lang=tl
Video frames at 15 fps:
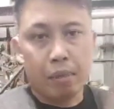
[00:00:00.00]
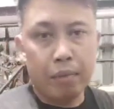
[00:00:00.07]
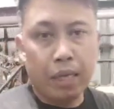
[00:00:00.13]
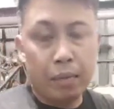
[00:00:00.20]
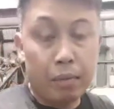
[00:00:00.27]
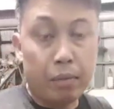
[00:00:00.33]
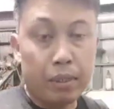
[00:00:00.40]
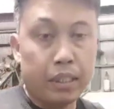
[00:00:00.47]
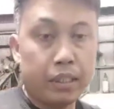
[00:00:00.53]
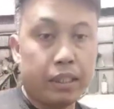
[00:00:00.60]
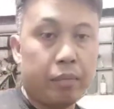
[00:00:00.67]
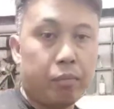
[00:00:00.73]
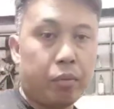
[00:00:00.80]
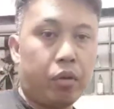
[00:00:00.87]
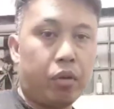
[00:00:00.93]
Mamaya po,
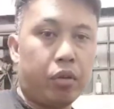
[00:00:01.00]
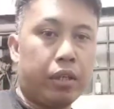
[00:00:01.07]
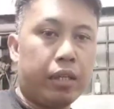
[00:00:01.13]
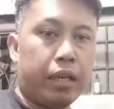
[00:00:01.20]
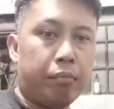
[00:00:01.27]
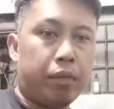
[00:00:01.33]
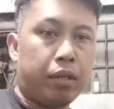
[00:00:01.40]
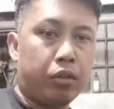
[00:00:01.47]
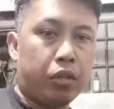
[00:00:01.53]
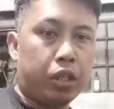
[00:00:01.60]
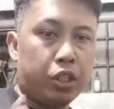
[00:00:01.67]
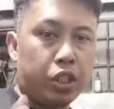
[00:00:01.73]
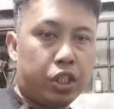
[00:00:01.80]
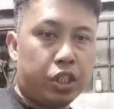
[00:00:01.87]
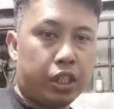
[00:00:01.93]
magsisend po ako ng number ko
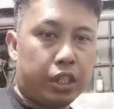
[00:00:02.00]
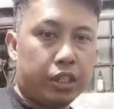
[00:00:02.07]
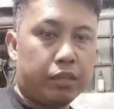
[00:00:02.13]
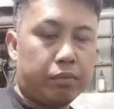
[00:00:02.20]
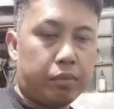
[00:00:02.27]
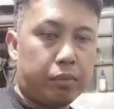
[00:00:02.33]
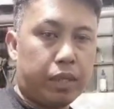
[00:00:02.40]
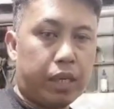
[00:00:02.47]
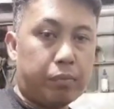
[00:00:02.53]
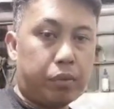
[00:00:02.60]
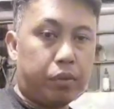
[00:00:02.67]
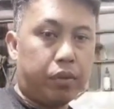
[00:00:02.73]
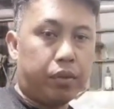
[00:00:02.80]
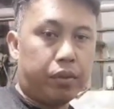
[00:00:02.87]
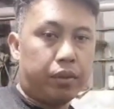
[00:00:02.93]
ng Gcash. Mamaya
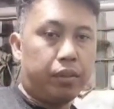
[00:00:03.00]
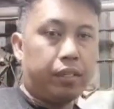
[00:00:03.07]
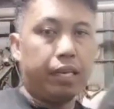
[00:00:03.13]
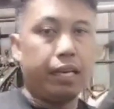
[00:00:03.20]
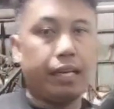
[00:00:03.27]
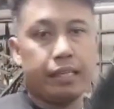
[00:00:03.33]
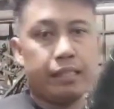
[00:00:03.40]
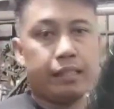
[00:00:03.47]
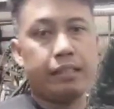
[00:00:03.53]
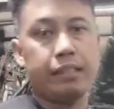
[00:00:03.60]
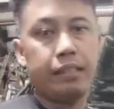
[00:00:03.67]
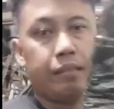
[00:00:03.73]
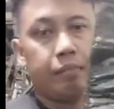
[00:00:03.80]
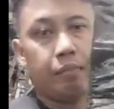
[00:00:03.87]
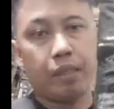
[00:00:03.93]
po. Ah,
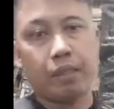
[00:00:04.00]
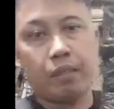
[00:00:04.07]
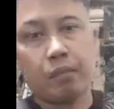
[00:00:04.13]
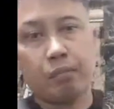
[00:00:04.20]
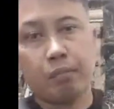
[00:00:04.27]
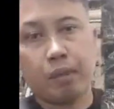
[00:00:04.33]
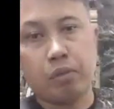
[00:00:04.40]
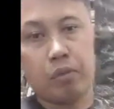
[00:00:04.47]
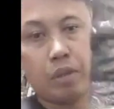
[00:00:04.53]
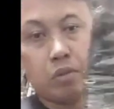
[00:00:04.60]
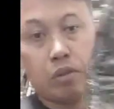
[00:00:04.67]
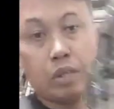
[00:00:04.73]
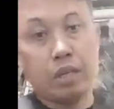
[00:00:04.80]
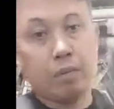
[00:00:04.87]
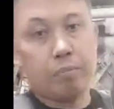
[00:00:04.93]
Pag, pag uwi
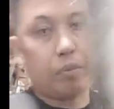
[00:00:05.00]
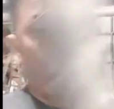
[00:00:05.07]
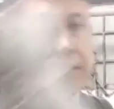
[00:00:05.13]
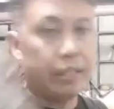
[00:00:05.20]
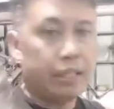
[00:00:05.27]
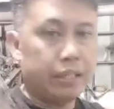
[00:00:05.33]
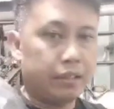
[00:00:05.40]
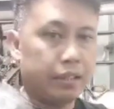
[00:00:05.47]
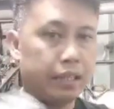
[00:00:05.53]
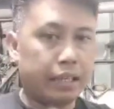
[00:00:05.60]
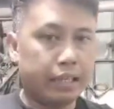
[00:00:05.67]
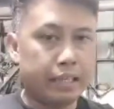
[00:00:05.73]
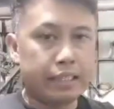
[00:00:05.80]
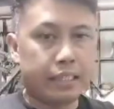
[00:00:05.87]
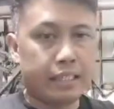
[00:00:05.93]
ko na lang po. Ayan, oh,
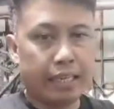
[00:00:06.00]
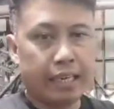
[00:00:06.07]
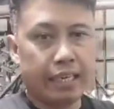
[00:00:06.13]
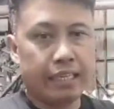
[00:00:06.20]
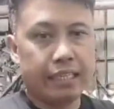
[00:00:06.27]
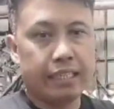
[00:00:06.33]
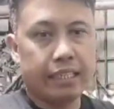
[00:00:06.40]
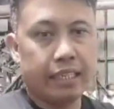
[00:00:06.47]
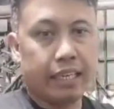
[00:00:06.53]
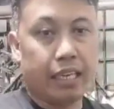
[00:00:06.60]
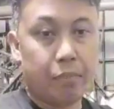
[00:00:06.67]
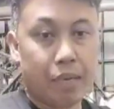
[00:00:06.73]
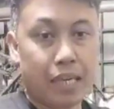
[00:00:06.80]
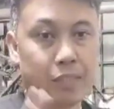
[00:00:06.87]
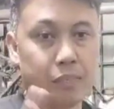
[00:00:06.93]
nakaready na.
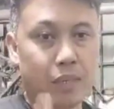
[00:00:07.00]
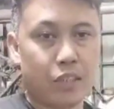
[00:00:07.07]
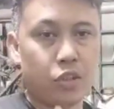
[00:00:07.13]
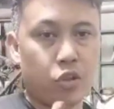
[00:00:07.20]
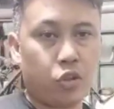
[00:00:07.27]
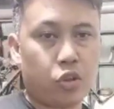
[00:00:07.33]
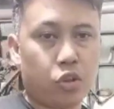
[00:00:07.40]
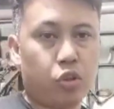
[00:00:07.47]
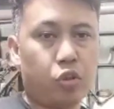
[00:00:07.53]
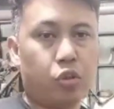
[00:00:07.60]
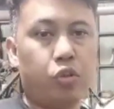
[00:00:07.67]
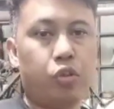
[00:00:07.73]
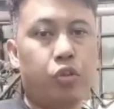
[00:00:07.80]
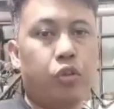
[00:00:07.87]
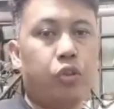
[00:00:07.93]
NMAX version
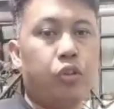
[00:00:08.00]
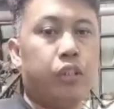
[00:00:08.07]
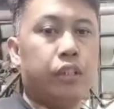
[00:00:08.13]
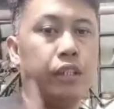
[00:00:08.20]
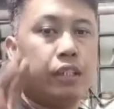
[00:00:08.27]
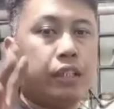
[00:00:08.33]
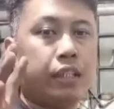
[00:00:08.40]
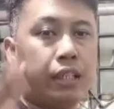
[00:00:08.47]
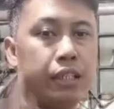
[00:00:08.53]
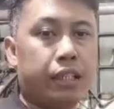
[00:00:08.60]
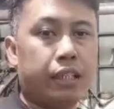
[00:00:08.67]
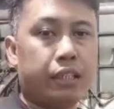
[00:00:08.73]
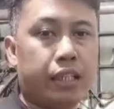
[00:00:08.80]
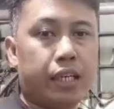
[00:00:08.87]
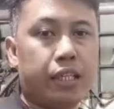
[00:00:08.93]
2.
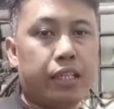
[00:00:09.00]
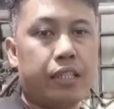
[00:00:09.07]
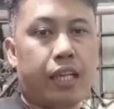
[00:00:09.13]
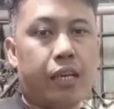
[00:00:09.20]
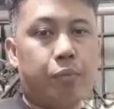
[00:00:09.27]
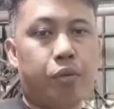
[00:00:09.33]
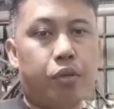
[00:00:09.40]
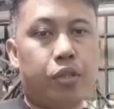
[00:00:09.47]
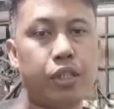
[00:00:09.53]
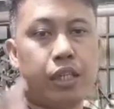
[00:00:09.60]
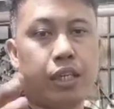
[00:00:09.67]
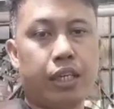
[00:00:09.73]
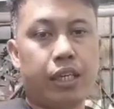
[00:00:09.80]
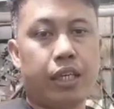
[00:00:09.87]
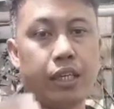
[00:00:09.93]
Center stand, tapos
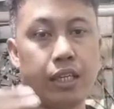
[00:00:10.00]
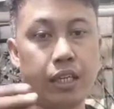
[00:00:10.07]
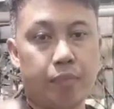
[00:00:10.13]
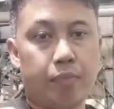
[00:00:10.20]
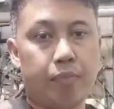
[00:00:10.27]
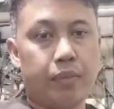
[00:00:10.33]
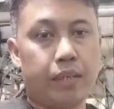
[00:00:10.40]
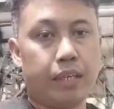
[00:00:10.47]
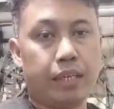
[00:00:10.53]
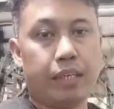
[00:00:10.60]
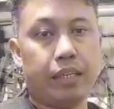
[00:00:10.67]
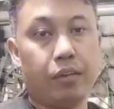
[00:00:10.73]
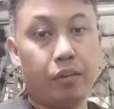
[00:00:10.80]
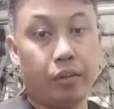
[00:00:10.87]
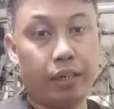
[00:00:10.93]
ehe clip.
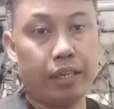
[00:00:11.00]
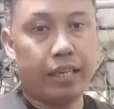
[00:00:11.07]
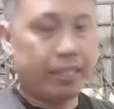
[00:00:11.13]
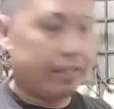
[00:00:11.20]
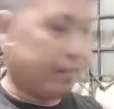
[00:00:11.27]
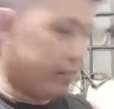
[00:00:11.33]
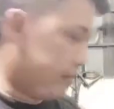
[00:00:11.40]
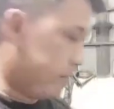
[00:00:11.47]
Ayan, okay na.